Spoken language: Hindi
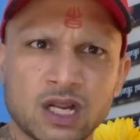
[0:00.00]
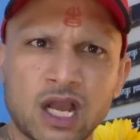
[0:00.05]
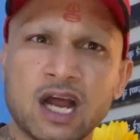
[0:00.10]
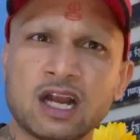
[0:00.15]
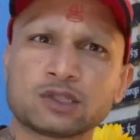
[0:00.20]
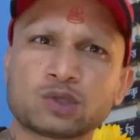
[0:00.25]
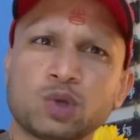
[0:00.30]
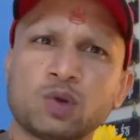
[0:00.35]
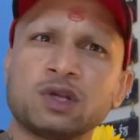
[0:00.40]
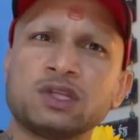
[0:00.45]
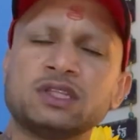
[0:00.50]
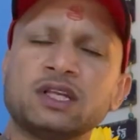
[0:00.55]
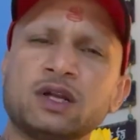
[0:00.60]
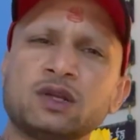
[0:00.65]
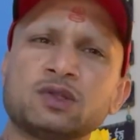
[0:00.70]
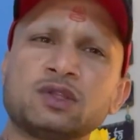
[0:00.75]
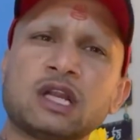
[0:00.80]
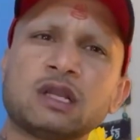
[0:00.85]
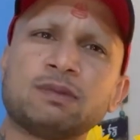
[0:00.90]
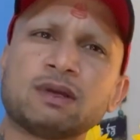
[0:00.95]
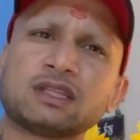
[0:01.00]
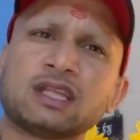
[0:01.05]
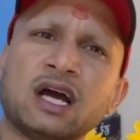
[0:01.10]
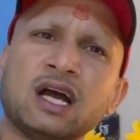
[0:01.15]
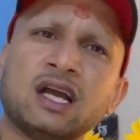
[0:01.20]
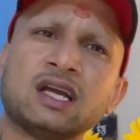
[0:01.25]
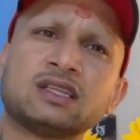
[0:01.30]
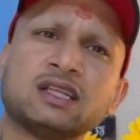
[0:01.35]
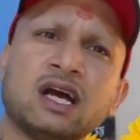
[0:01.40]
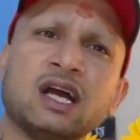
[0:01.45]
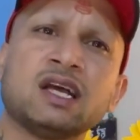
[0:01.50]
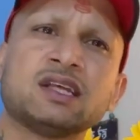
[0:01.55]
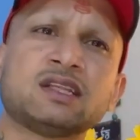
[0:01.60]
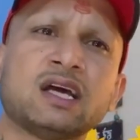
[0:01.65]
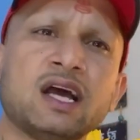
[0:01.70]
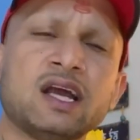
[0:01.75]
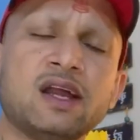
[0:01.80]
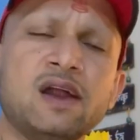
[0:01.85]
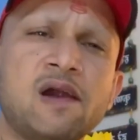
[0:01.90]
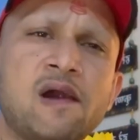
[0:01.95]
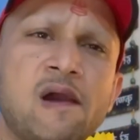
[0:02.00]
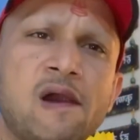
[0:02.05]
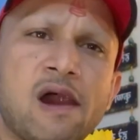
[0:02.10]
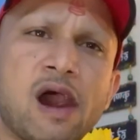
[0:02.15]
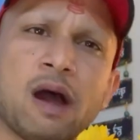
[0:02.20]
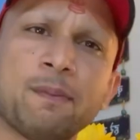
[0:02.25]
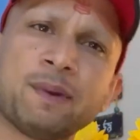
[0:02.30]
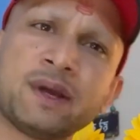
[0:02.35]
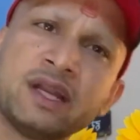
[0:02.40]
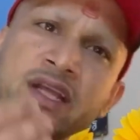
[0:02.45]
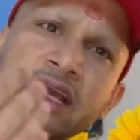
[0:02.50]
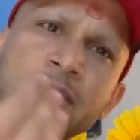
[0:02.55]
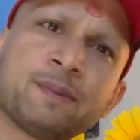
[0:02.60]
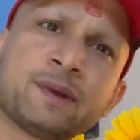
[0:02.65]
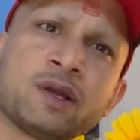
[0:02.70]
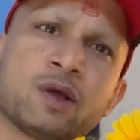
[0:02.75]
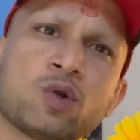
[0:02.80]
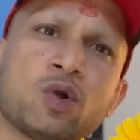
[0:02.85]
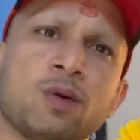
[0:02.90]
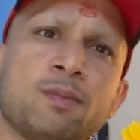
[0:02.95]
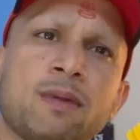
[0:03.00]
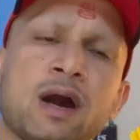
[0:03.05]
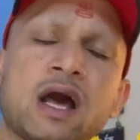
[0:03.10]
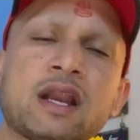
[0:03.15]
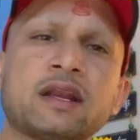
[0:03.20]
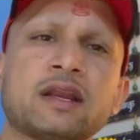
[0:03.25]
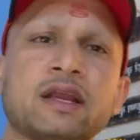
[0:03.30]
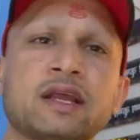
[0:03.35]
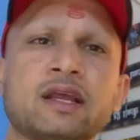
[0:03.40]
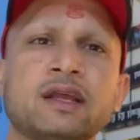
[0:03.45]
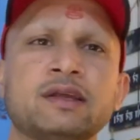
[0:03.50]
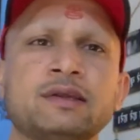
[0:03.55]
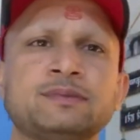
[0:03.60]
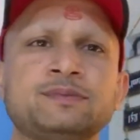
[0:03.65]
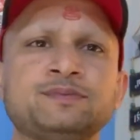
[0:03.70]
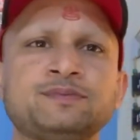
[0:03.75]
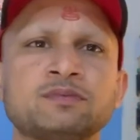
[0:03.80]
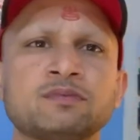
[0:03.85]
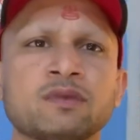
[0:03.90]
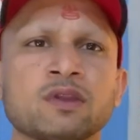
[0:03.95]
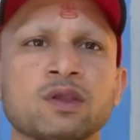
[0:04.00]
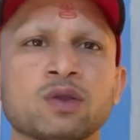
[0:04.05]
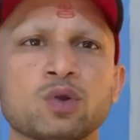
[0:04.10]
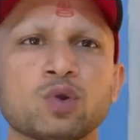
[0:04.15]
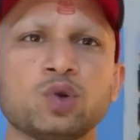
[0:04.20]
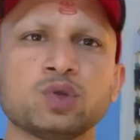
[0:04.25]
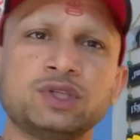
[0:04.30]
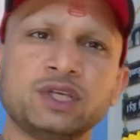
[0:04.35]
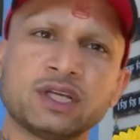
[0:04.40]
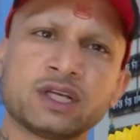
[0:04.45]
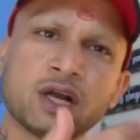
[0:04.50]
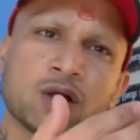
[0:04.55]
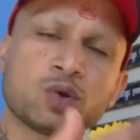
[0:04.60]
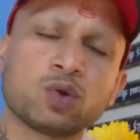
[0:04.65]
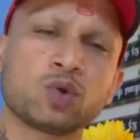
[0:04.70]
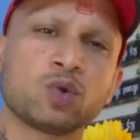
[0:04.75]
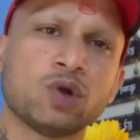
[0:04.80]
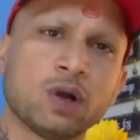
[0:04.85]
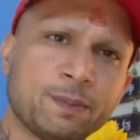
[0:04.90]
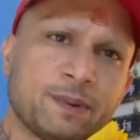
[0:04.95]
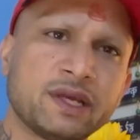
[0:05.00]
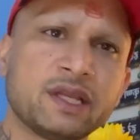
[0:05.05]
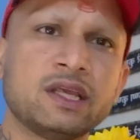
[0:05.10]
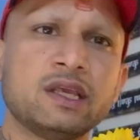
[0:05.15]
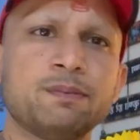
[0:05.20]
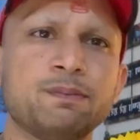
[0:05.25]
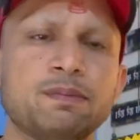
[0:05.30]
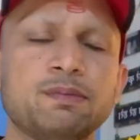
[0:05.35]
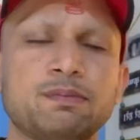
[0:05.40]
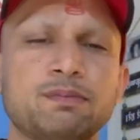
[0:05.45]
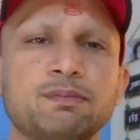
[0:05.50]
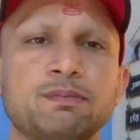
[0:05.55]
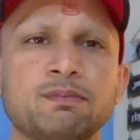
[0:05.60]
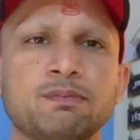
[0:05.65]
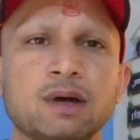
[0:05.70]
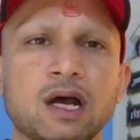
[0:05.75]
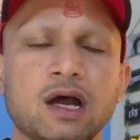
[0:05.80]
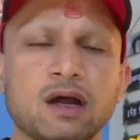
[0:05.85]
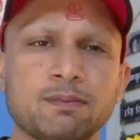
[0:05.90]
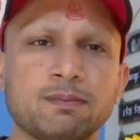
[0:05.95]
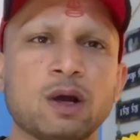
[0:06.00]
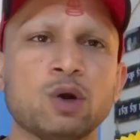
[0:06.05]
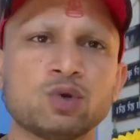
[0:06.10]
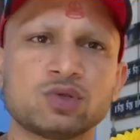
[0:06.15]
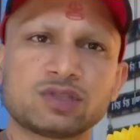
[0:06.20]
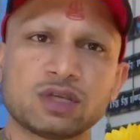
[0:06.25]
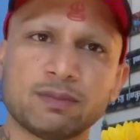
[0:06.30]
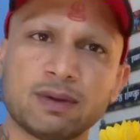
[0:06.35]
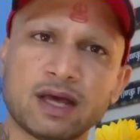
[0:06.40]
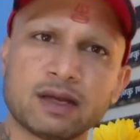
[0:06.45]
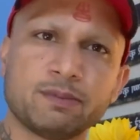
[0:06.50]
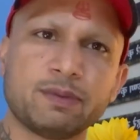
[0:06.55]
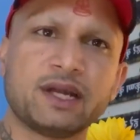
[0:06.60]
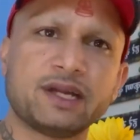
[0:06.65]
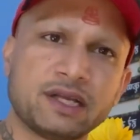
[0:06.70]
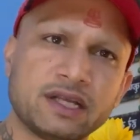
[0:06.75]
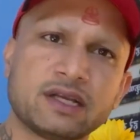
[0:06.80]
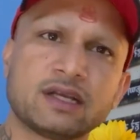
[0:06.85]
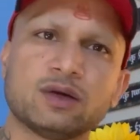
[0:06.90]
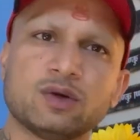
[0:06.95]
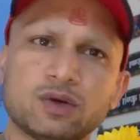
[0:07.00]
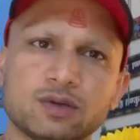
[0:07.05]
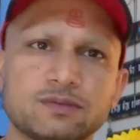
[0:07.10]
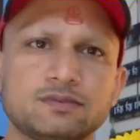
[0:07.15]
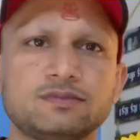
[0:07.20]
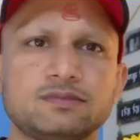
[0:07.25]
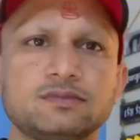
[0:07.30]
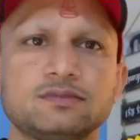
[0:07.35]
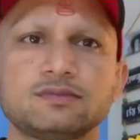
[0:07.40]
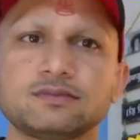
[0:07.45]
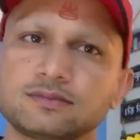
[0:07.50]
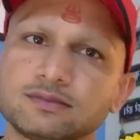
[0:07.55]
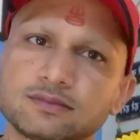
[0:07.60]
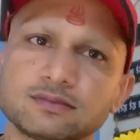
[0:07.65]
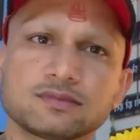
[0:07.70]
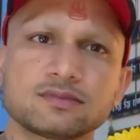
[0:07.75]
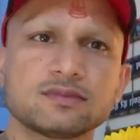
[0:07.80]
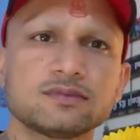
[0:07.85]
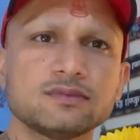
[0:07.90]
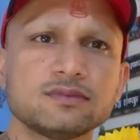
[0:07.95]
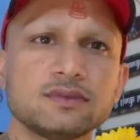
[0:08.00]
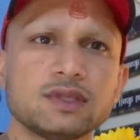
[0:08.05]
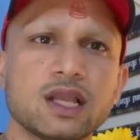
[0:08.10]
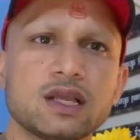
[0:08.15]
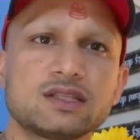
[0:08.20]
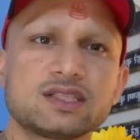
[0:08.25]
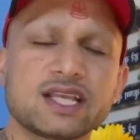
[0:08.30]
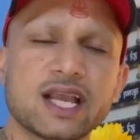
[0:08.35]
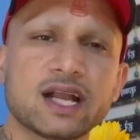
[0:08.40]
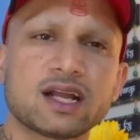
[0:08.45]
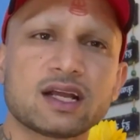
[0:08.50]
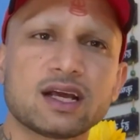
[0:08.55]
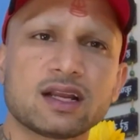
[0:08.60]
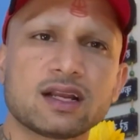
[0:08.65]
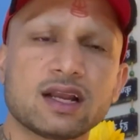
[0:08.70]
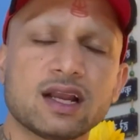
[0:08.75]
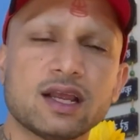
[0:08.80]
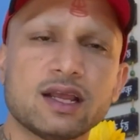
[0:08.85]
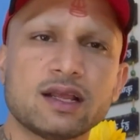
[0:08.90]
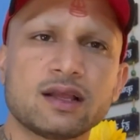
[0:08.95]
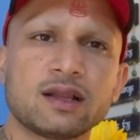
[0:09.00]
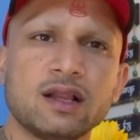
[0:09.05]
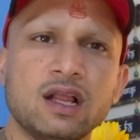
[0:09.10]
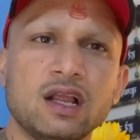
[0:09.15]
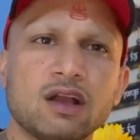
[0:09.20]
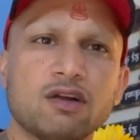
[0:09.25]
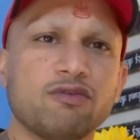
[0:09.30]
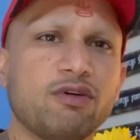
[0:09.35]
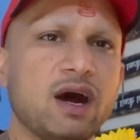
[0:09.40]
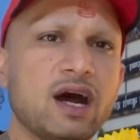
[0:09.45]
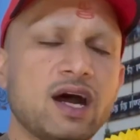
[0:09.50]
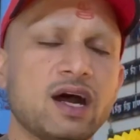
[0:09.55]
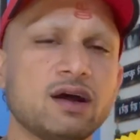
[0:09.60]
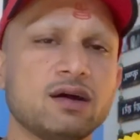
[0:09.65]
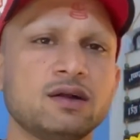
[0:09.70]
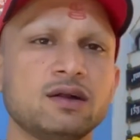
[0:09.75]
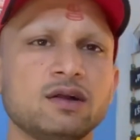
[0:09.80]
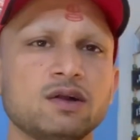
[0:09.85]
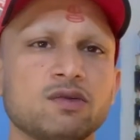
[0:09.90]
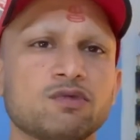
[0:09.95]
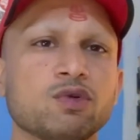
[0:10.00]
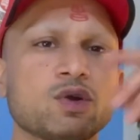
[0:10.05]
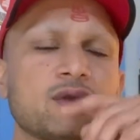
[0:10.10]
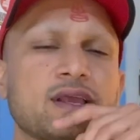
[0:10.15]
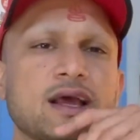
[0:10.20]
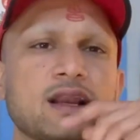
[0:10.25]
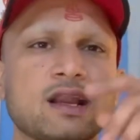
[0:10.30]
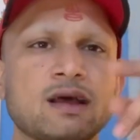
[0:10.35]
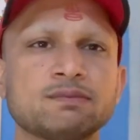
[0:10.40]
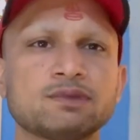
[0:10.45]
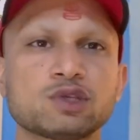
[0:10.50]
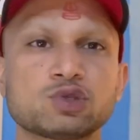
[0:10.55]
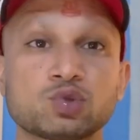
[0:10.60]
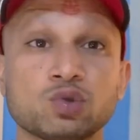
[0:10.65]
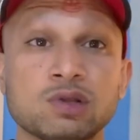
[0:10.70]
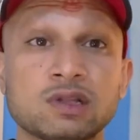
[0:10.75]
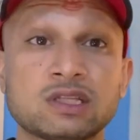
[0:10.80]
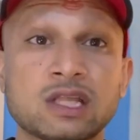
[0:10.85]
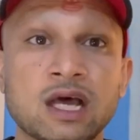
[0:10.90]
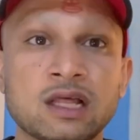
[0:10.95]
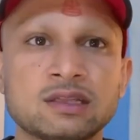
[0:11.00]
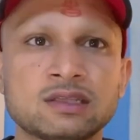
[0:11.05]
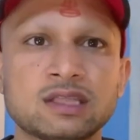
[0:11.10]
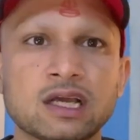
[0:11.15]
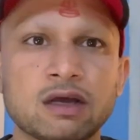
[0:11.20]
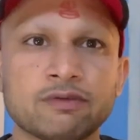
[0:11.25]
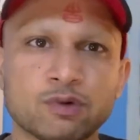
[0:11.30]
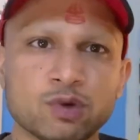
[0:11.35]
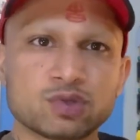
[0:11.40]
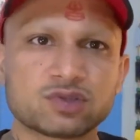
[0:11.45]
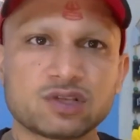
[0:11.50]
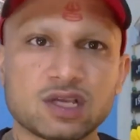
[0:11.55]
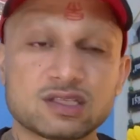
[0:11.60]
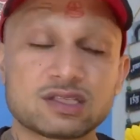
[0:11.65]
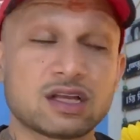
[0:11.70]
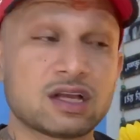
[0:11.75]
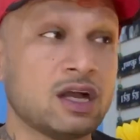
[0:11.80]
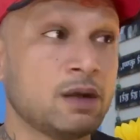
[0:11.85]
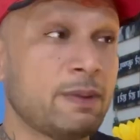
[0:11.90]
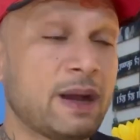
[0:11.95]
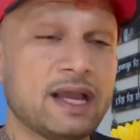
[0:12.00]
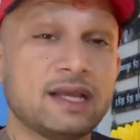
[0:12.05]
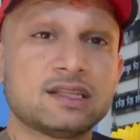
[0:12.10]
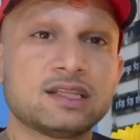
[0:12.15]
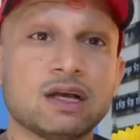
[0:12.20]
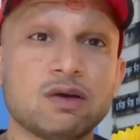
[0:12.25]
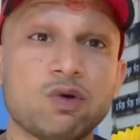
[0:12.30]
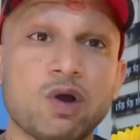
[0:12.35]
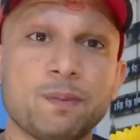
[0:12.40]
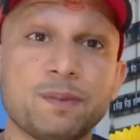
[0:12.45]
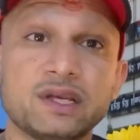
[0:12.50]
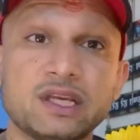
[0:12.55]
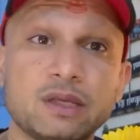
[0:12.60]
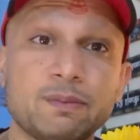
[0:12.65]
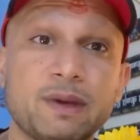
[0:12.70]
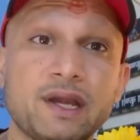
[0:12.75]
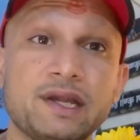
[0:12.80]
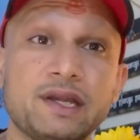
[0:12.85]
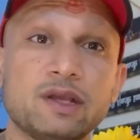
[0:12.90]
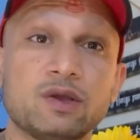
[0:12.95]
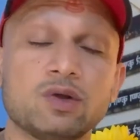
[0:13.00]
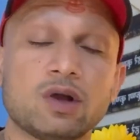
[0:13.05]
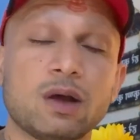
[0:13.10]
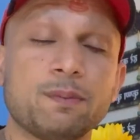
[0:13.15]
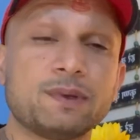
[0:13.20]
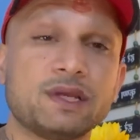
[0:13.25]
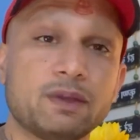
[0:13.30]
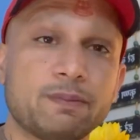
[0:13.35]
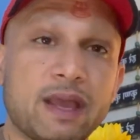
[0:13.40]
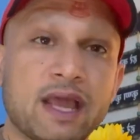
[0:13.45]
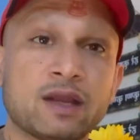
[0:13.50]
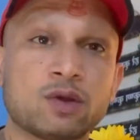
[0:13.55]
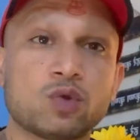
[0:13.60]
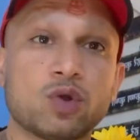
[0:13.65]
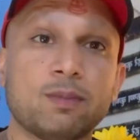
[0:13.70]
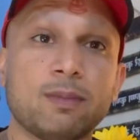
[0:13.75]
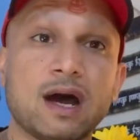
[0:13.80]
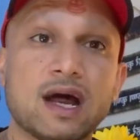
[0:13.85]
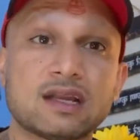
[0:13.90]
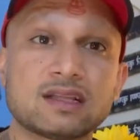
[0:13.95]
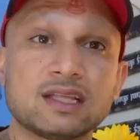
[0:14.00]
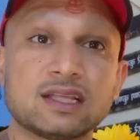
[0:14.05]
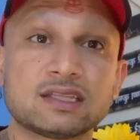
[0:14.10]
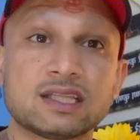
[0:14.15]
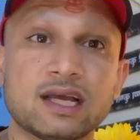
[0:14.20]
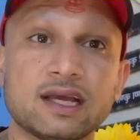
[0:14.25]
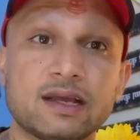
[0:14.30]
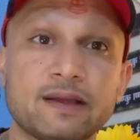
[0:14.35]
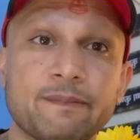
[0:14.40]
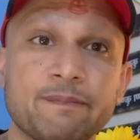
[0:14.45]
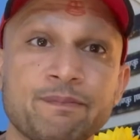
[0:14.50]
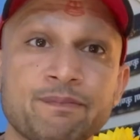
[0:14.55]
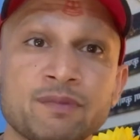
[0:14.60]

हर थोड़ी देर देर में धाए धाए धाए अपने ही अपने को मार रहे हैं खुद ही का गुरु अपनी बहु समान बेटी को चेक कर रहा है वहां वो क्या नाम था सुल्तान था वो उसका सगा भाई था वो अपनी बेटी को अपनी बहन को मार देता है